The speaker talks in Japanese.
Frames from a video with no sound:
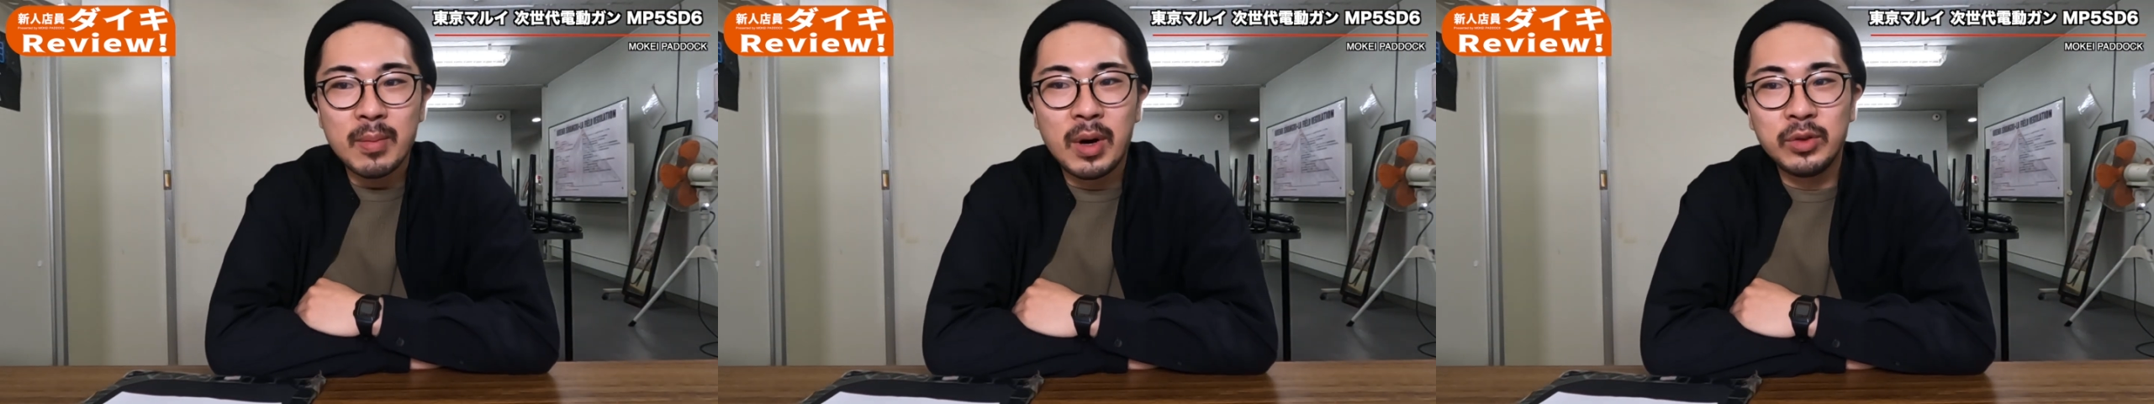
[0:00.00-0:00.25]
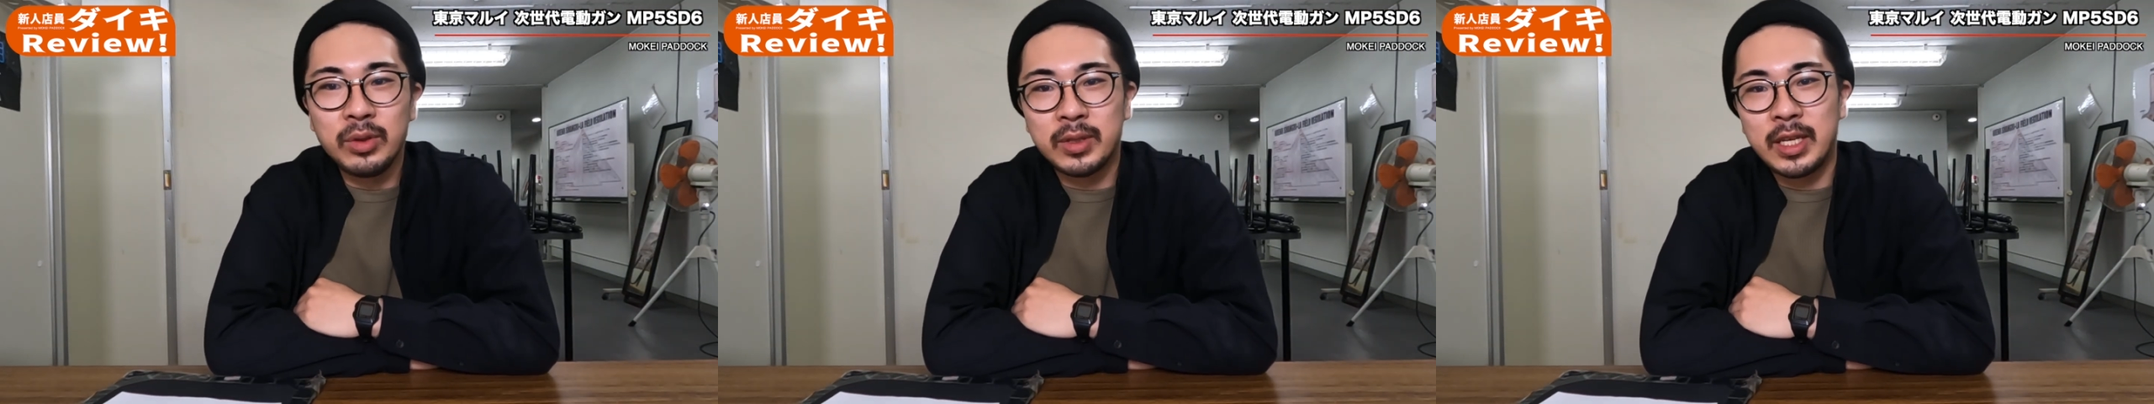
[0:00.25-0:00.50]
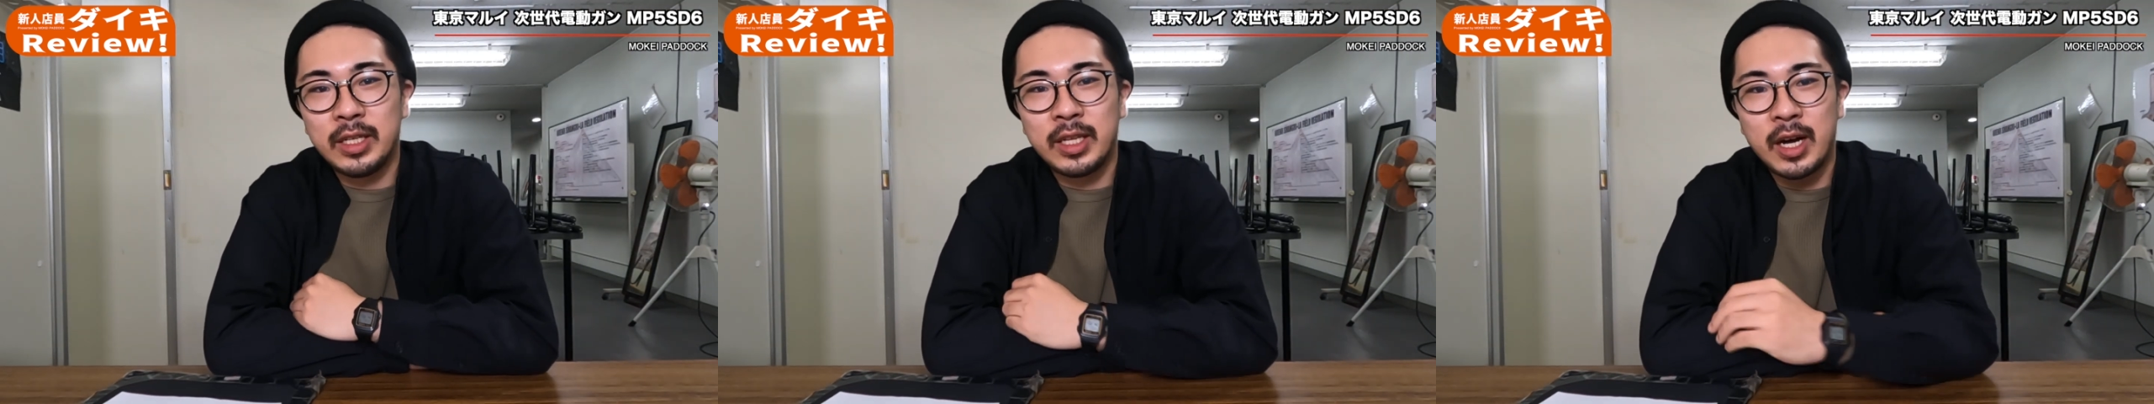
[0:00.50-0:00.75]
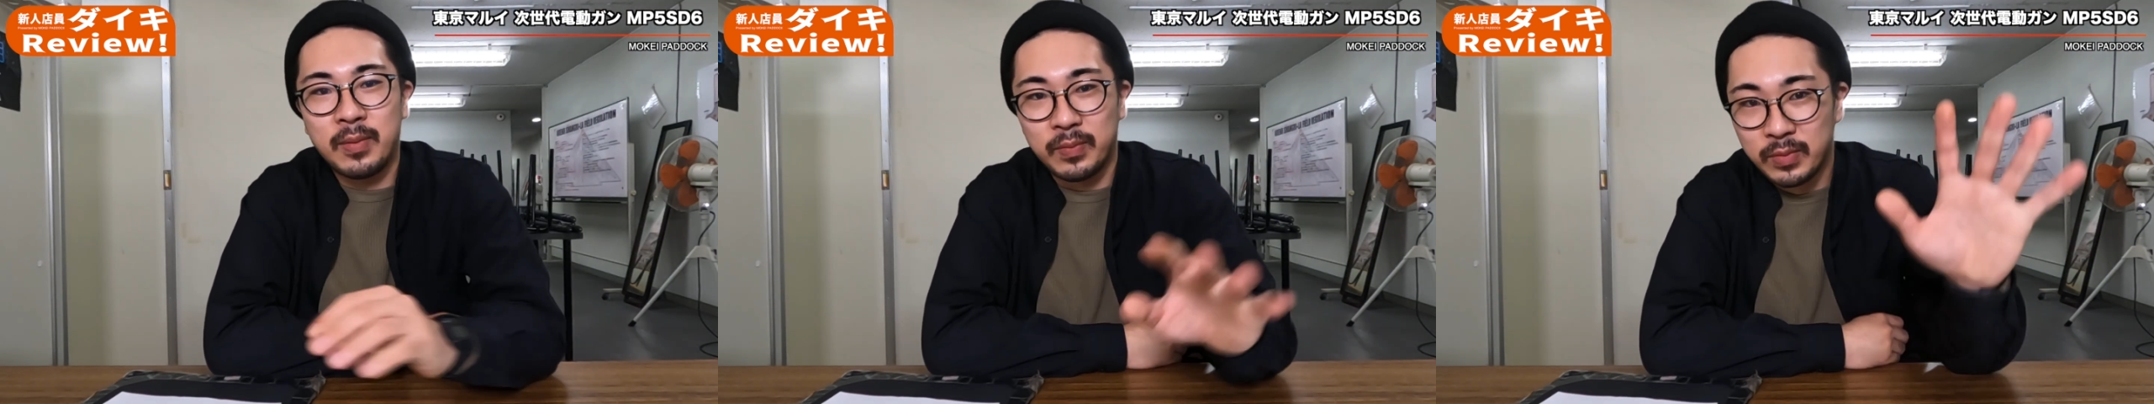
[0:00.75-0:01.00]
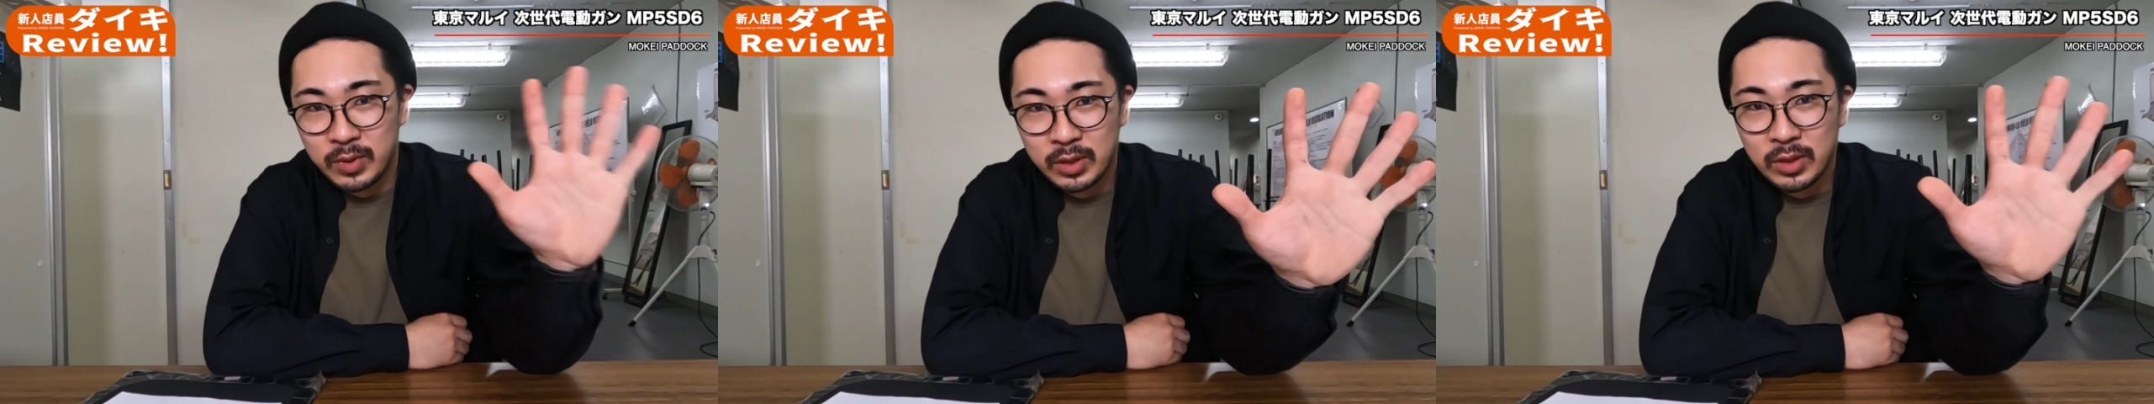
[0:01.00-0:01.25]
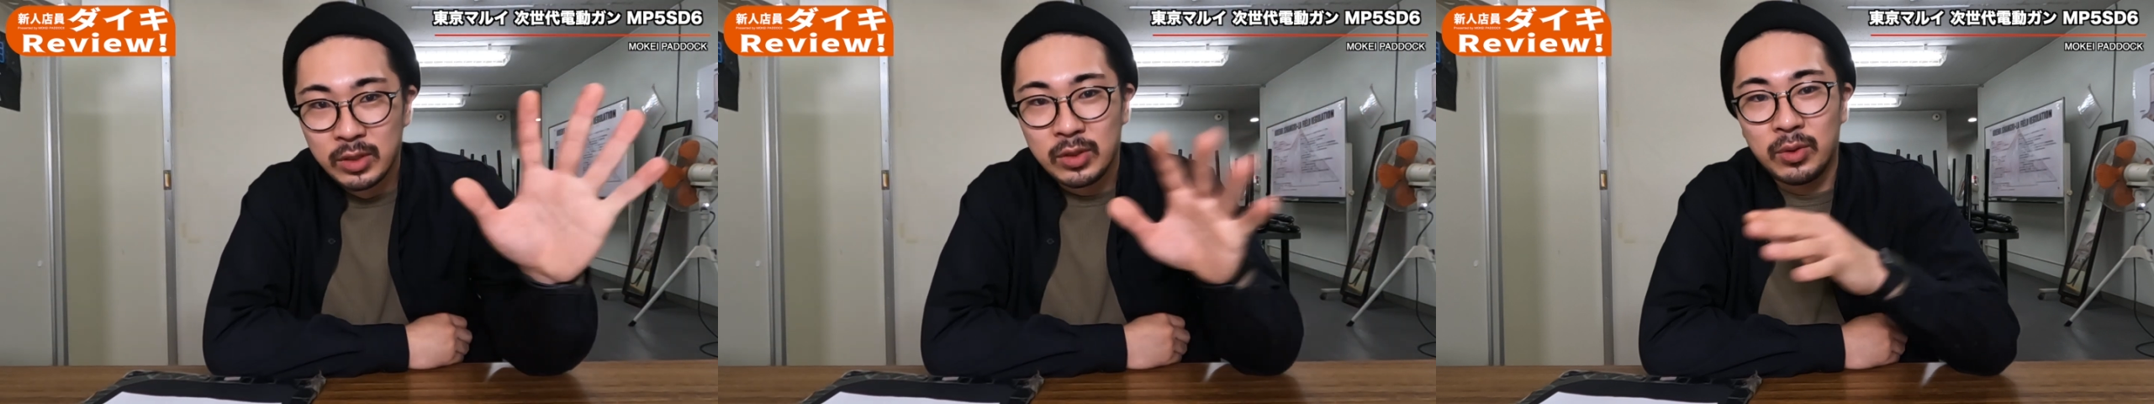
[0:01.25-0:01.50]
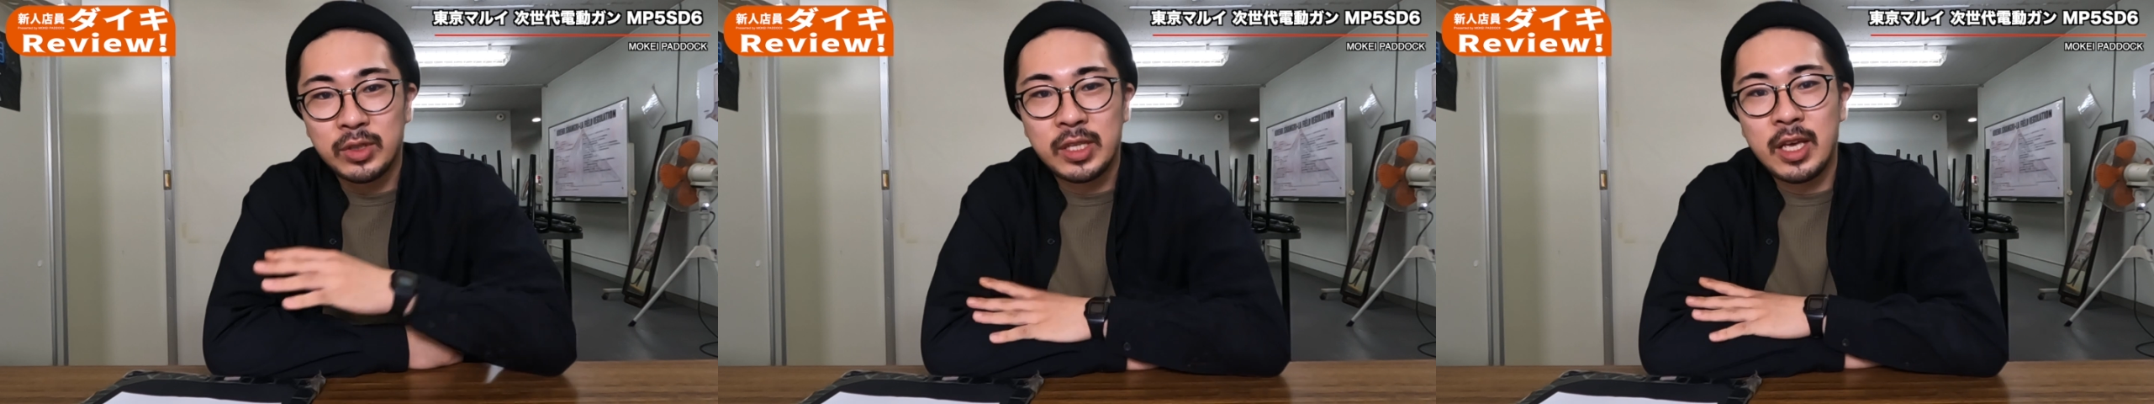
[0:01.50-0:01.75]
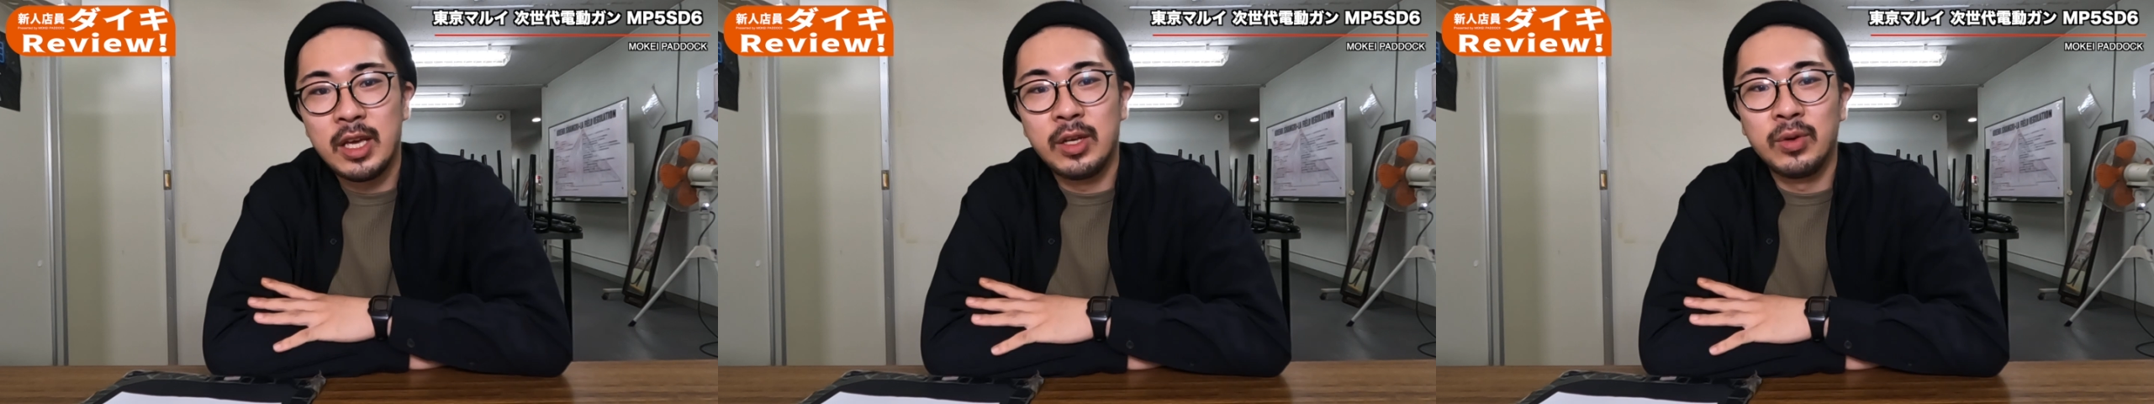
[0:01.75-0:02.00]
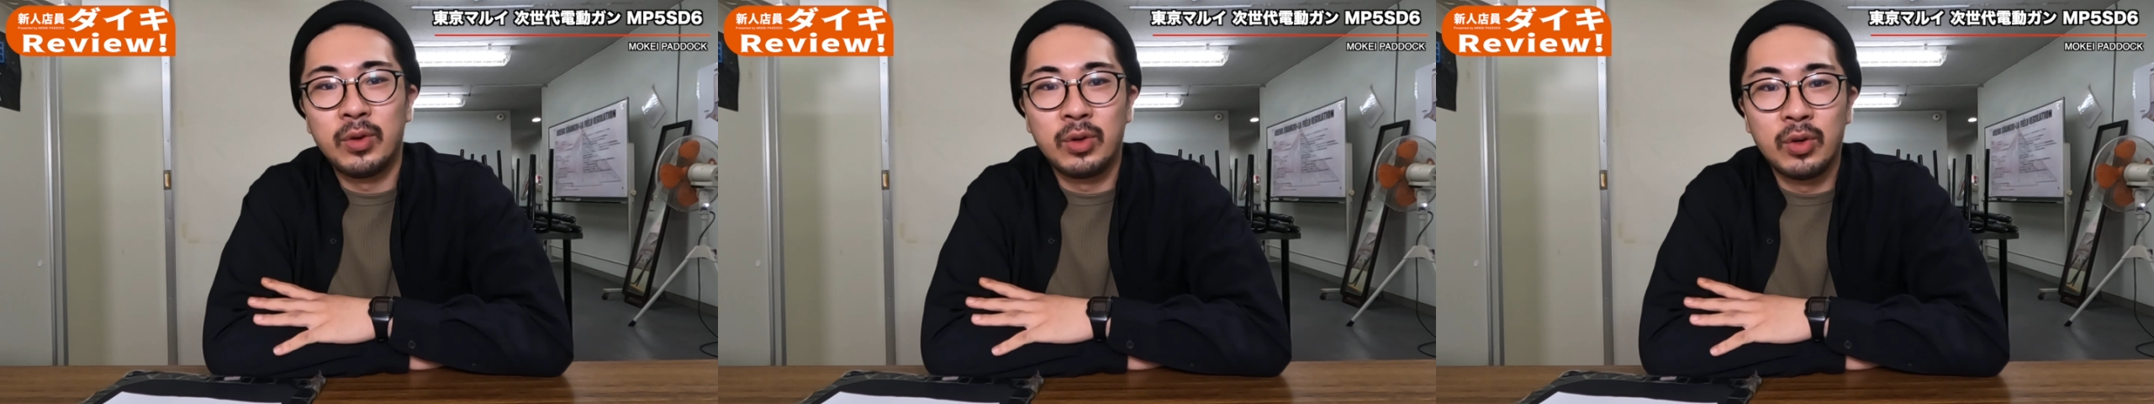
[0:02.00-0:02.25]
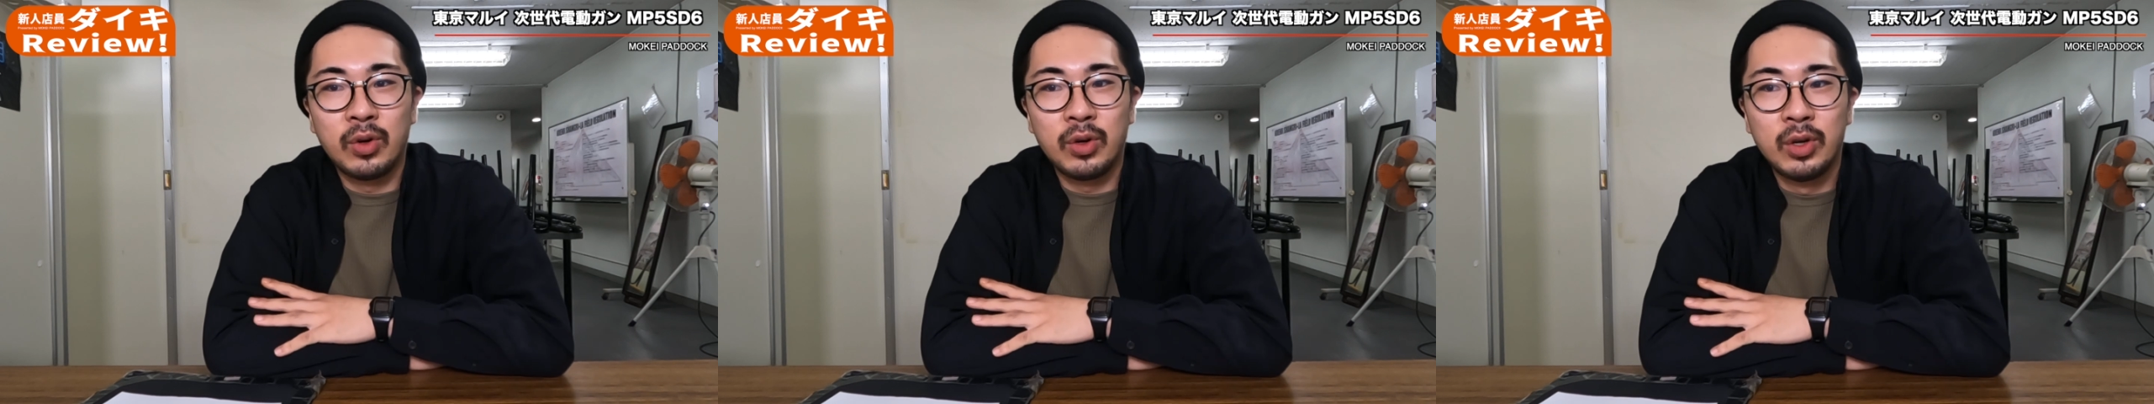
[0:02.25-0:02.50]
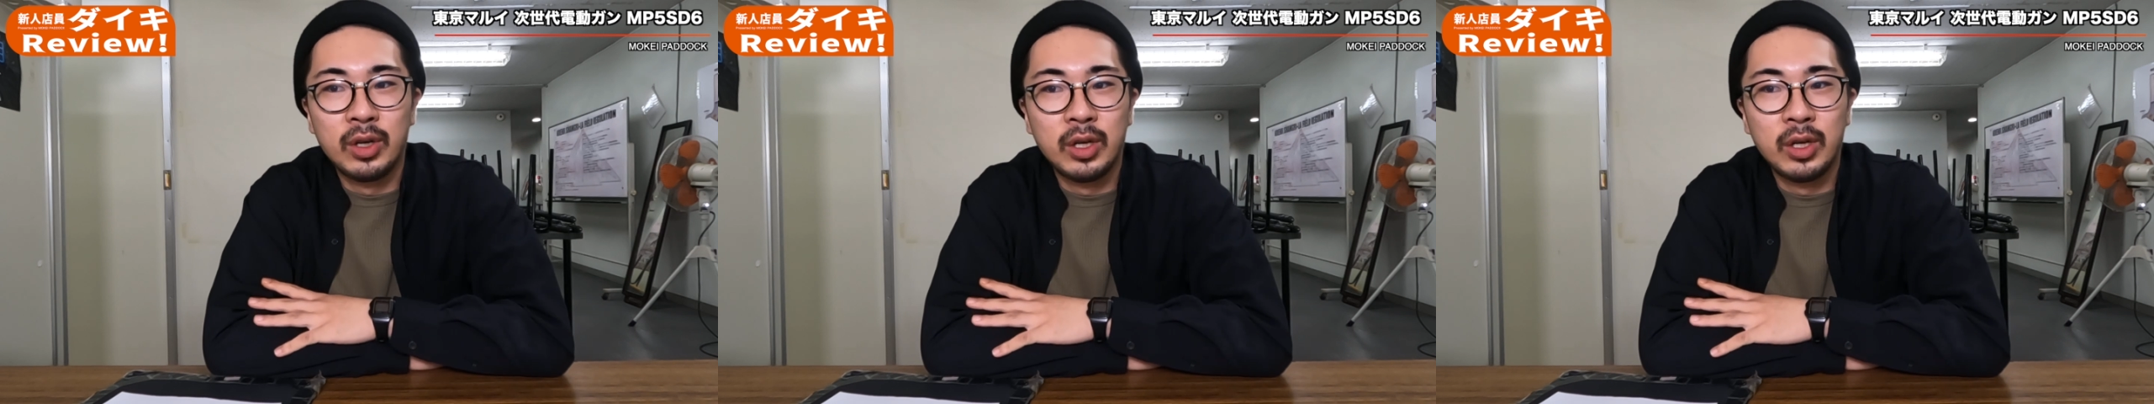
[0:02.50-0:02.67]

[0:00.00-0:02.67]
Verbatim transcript: まあ、打ってきたその性能の、